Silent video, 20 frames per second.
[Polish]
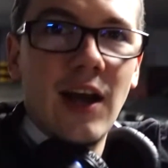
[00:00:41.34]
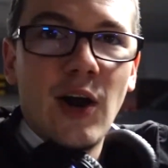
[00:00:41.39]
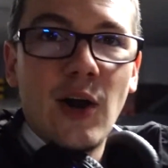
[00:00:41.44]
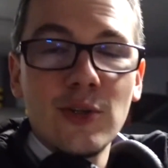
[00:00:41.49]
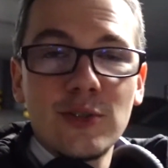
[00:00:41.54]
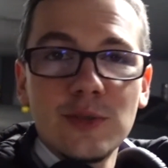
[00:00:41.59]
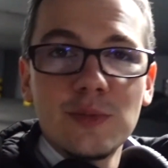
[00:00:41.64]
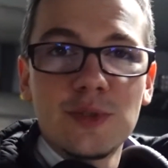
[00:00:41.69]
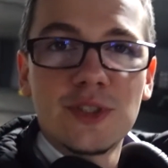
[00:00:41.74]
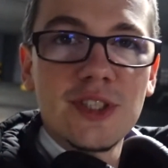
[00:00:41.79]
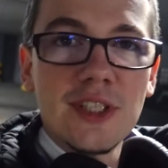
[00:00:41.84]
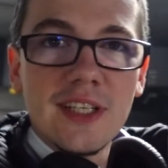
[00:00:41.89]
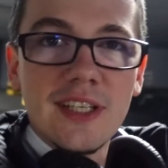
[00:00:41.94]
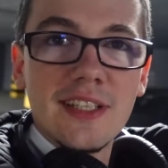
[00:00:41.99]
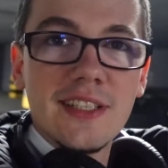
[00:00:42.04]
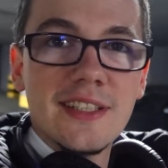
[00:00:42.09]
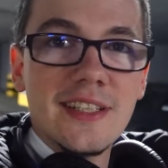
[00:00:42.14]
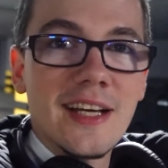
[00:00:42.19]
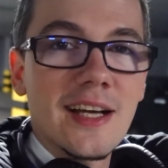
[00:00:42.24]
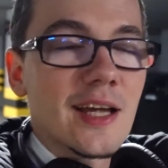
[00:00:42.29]
O tym,
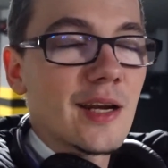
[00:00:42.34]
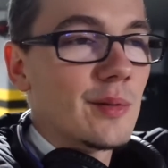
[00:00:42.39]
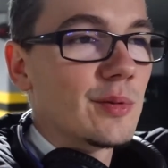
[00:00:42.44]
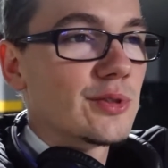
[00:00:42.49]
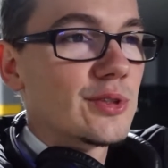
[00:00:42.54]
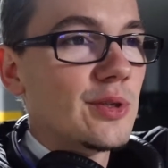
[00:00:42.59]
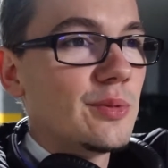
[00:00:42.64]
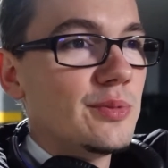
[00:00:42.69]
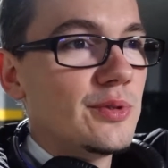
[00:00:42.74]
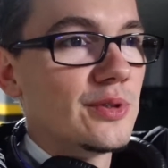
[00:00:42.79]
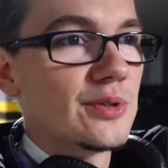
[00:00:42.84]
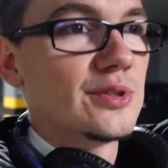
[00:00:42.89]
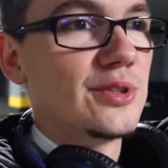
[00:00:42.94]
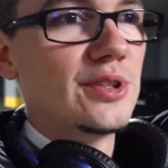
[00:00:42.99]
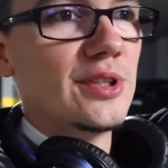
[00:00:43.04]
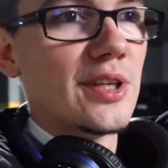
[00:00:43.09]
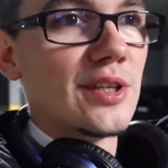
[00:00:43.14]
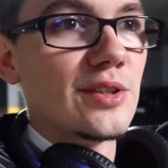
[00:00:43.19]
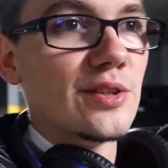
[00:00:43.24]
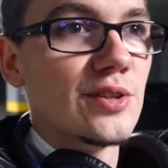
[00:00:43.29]
że nagram osobny
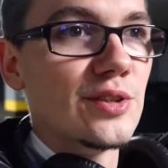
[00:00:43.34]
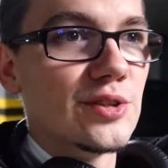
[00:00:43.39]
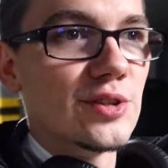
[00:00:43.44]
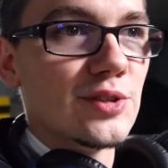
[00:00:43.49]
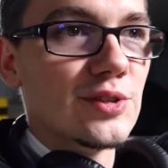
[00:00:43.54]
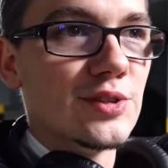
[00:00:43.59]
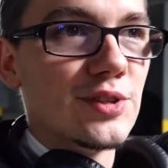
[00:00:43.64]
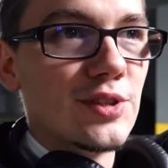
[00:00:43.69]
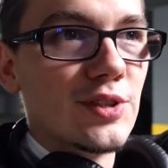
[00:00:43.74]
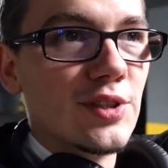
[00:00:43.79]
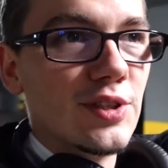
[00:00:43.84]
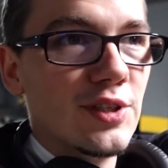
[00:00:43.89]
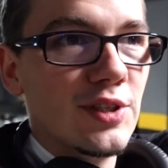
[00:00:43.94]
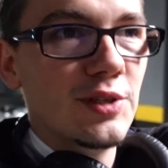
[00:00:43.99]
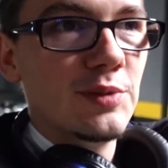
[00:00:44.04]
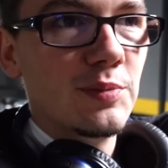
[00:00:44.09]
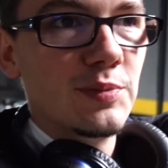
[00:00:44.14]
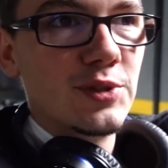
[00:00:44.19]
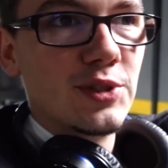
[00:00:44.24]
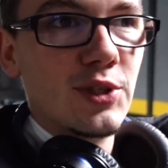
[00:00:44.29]
odcinek dotyczący
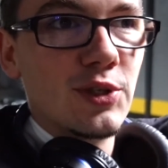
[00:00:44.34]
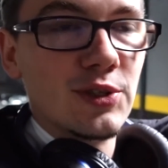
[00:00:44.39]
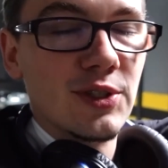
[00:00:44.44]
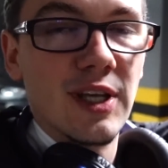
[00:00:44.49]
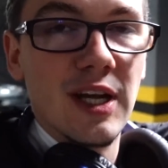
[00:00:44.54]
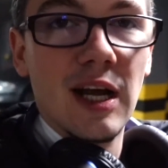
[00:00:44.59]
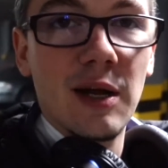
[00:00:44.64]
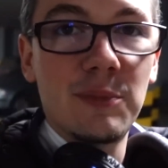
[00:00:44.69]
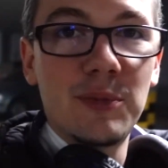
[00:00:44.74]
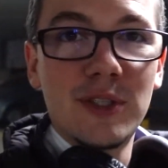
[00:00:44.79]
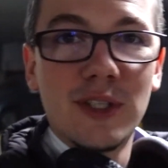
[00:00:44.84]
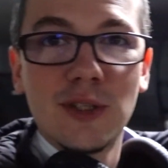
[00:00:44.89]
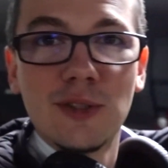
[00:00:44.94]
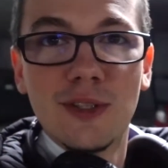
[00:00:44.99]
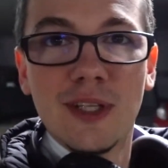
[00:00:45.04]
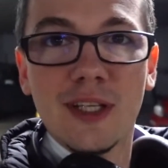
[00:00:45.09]
psychoterapii, tego